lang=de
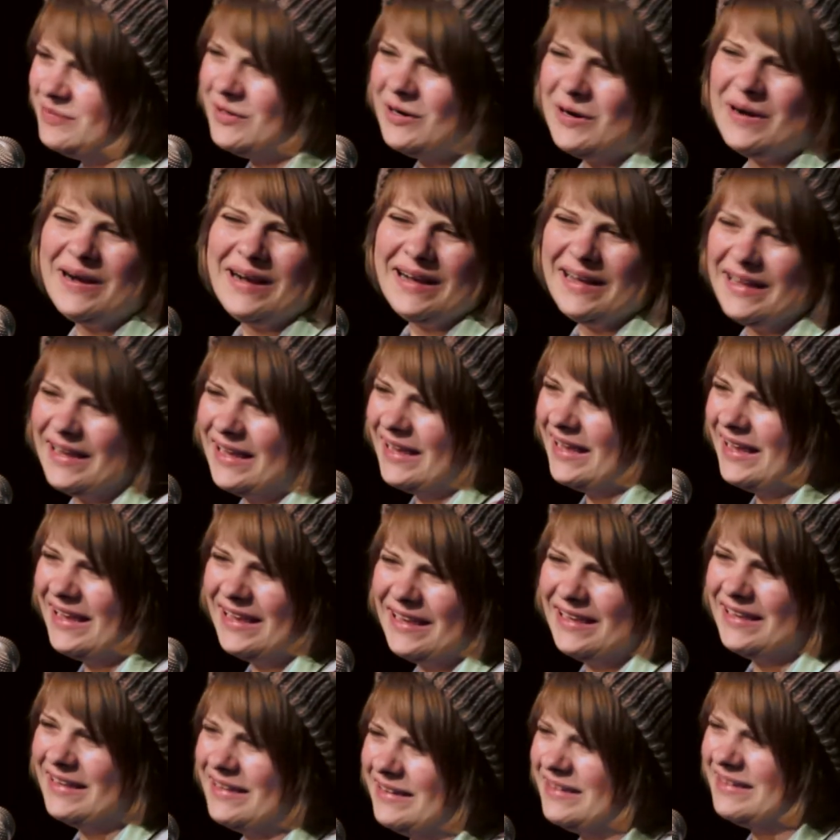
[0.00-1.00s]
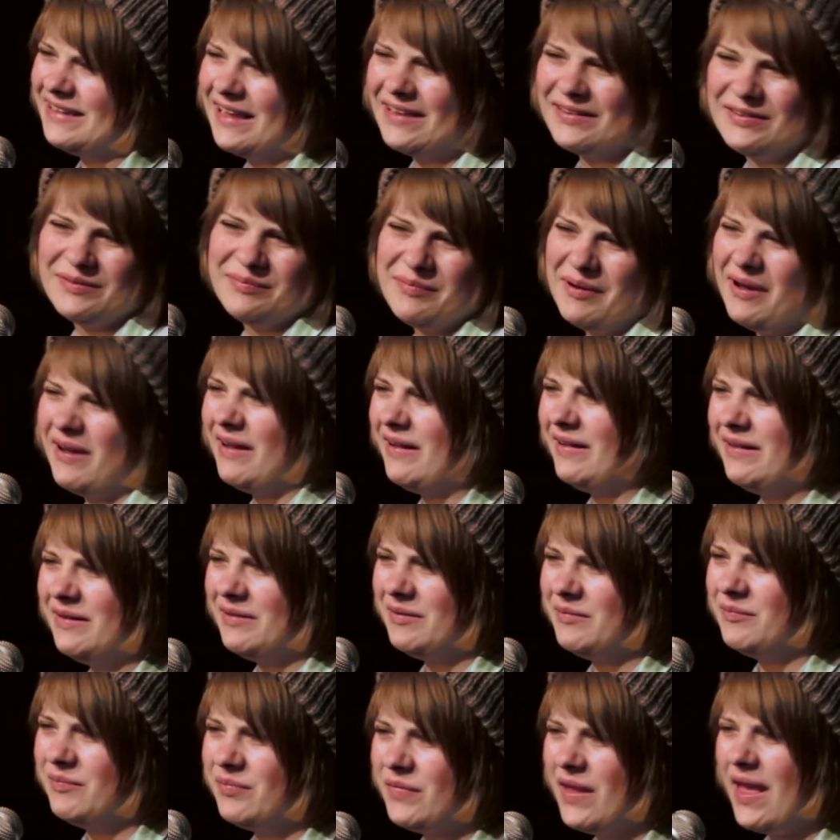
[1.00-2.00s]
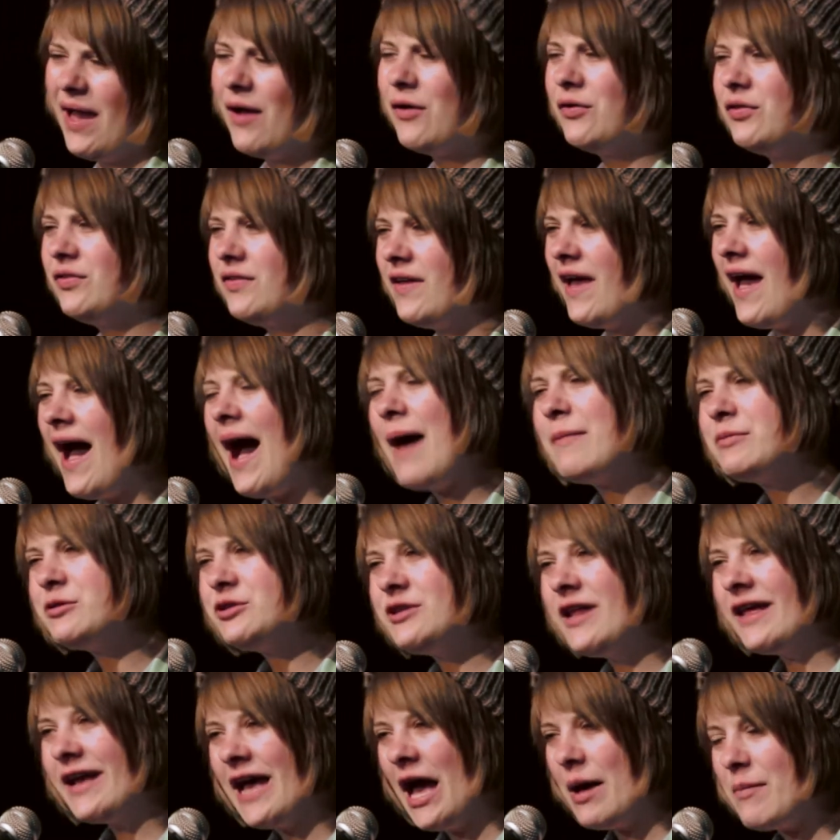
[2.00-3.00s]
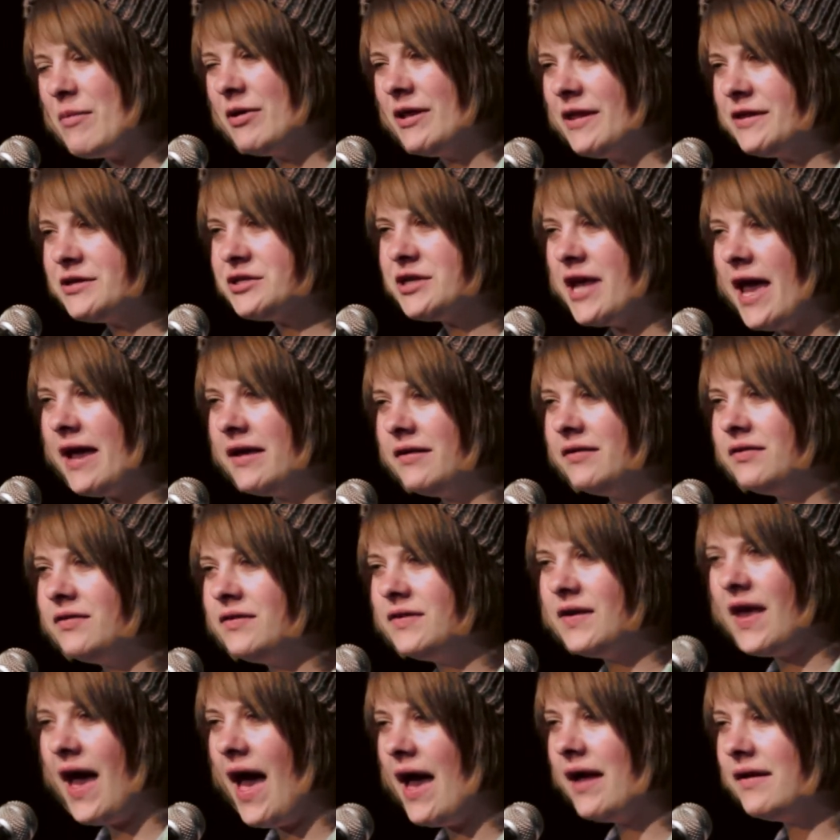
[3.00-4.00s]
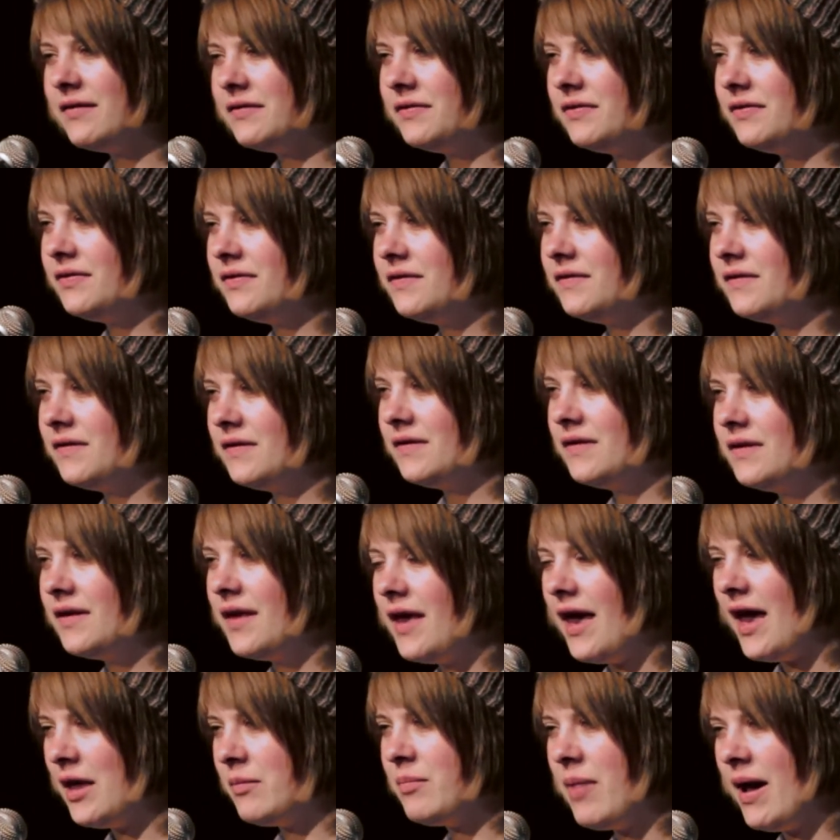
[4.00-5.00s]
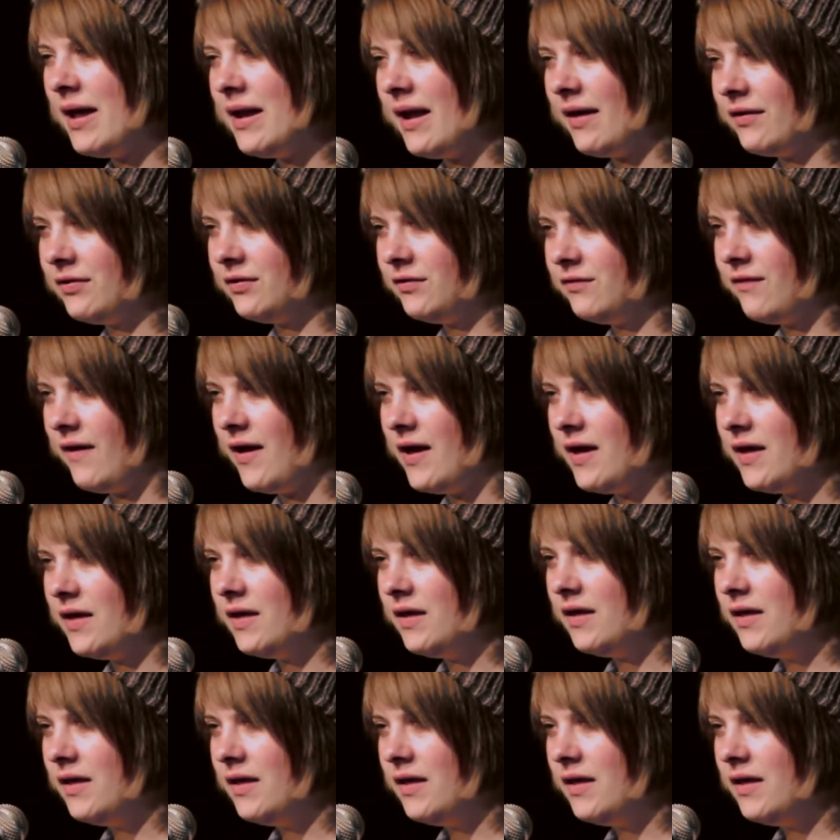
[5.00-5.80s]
Boah, ey, lass mal. Aus der Abstellkammer des Schreckens, die einst ein Palast war.